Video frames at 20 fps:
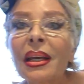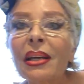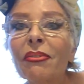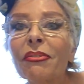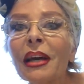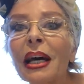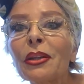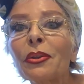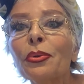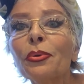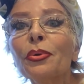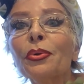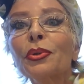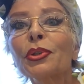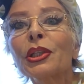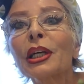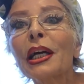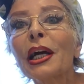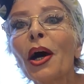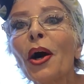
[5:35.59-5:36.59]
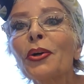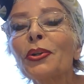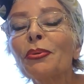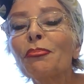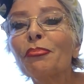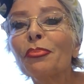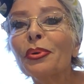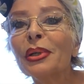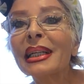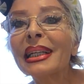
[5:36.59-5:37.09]
kwiatuszek
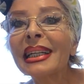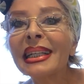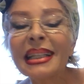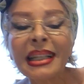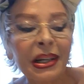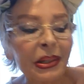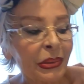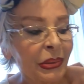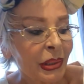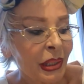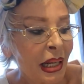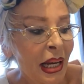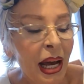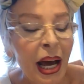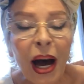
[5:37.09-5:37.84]
odpłynął.